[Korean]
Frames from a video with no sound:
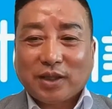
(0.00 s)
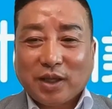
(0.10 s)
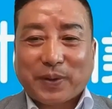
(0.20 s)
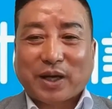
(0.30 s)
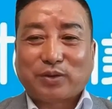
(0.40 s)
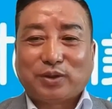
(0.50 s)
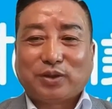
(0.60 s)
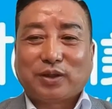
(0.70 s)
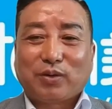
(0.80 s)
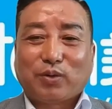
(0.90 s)
그게 바로
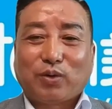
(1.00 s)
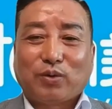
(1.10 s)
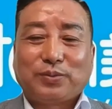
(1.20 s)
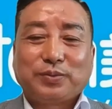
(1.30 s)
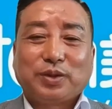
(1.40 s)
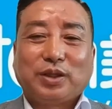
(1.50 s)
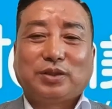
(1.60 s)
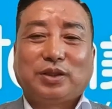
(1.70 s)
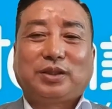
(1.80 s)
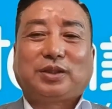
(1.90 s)
그거라고.
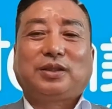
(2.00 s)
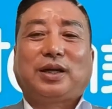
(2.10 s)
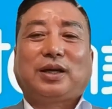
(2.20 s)
그래서 이